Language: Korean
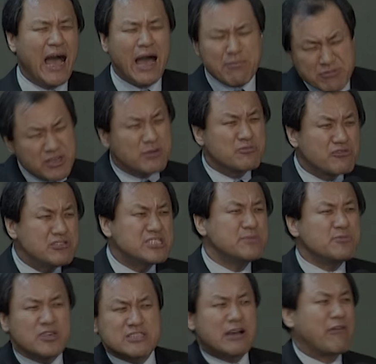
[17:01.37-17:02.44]
아무렴
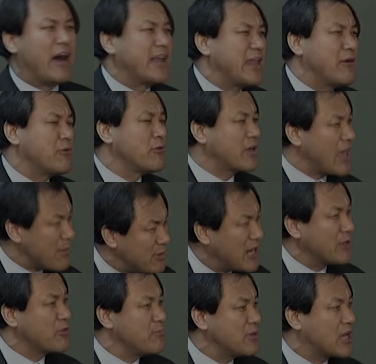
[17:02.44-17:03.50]
술집 여자고 아내하고
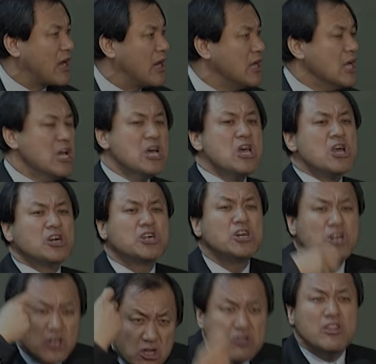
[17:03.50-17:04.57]
게임이나 됩니까?
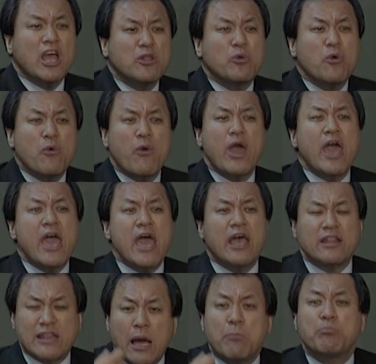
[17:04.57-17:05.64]
그런데도 왜
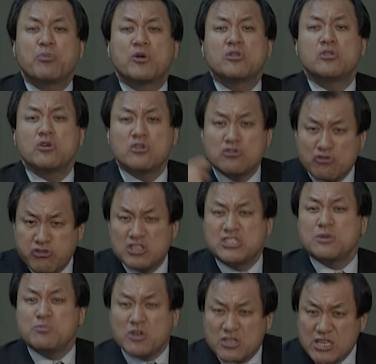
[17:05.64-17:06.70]
남편들은
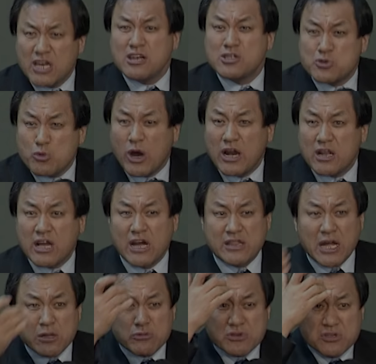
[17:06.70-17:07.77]
술집 여자를 좋아할까?
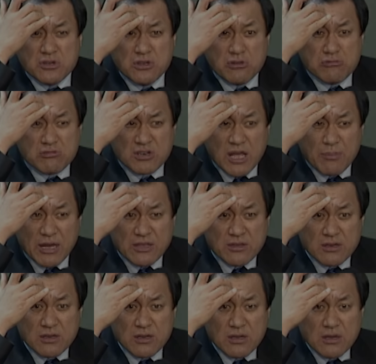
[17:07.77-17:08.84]
나는 또 그걸 연구를
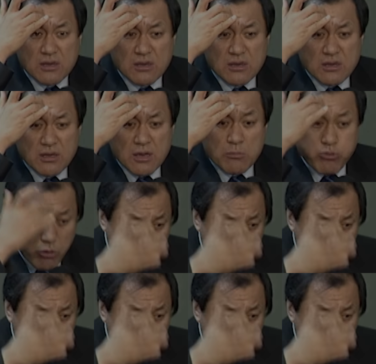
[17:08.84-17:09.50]
해봤어.